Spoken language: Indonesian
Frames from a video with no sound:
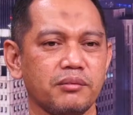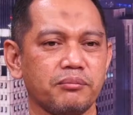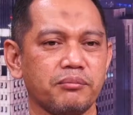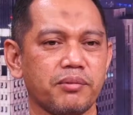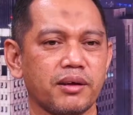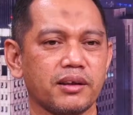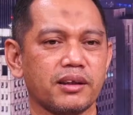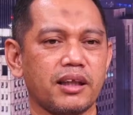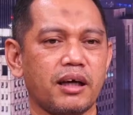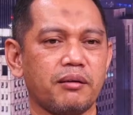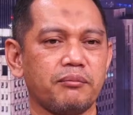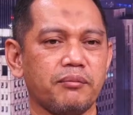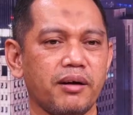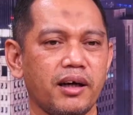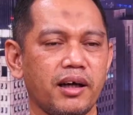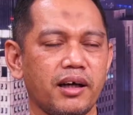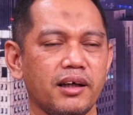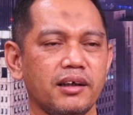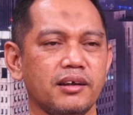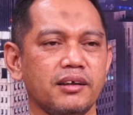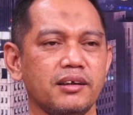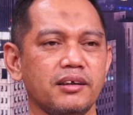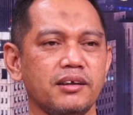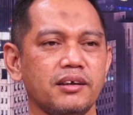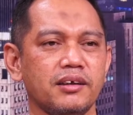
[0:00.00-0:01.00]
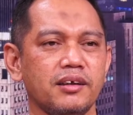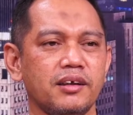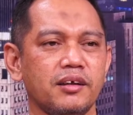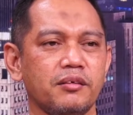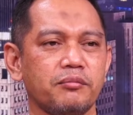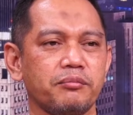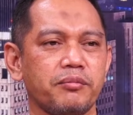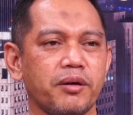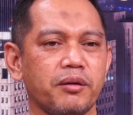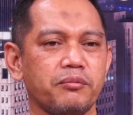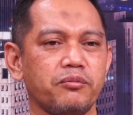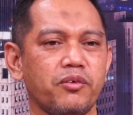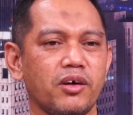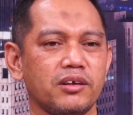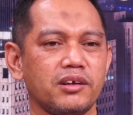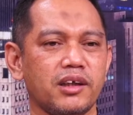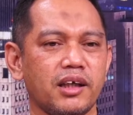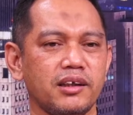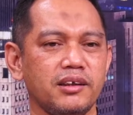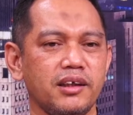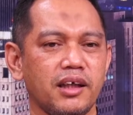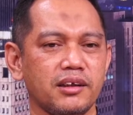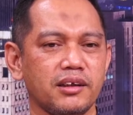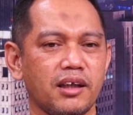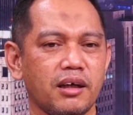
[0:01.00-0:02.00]
Pertama,
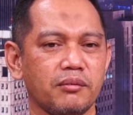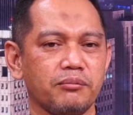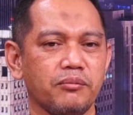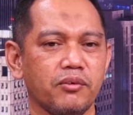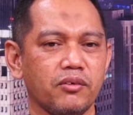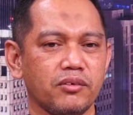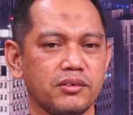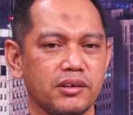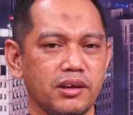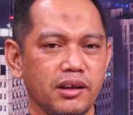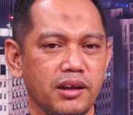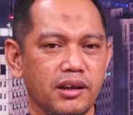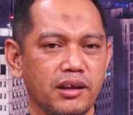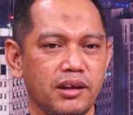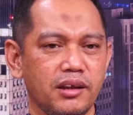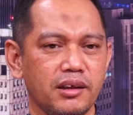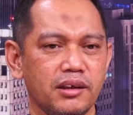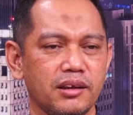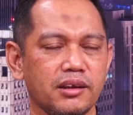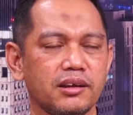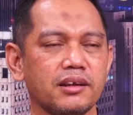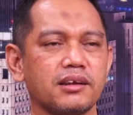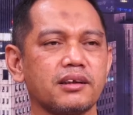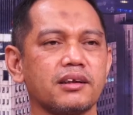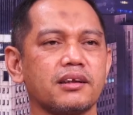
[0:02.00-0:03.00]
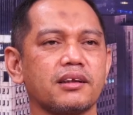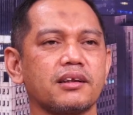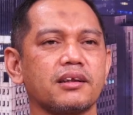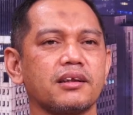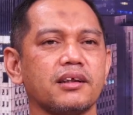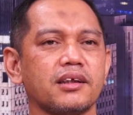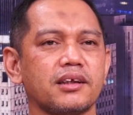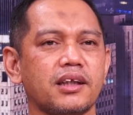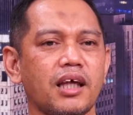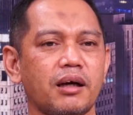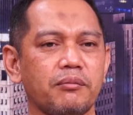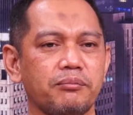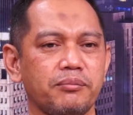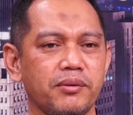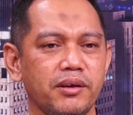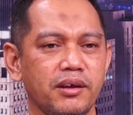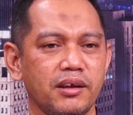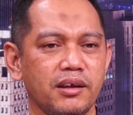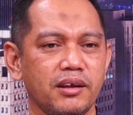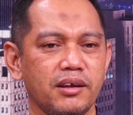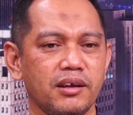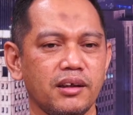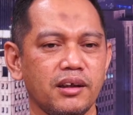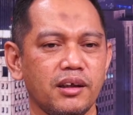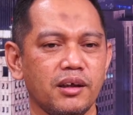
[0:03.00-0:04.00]
perbuatannya terbukti
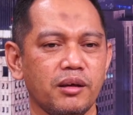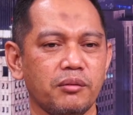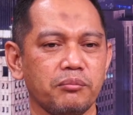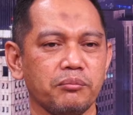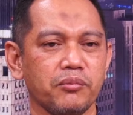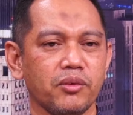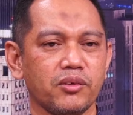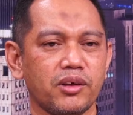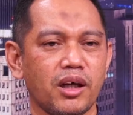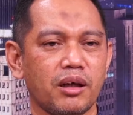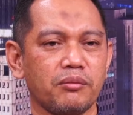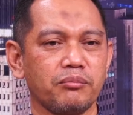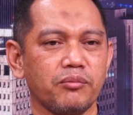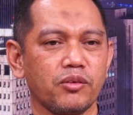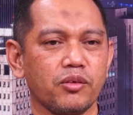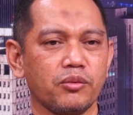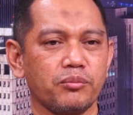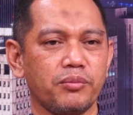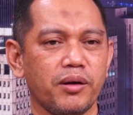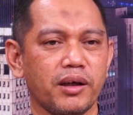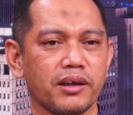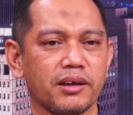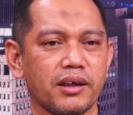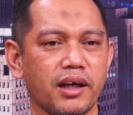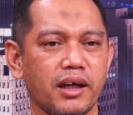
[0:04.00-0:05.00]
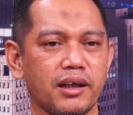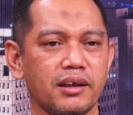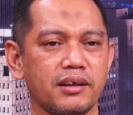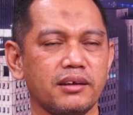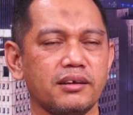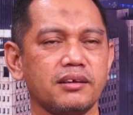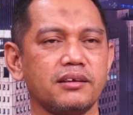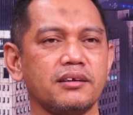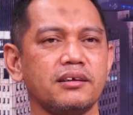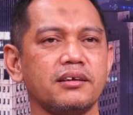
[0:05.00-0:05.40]
tetapi bukan merupakan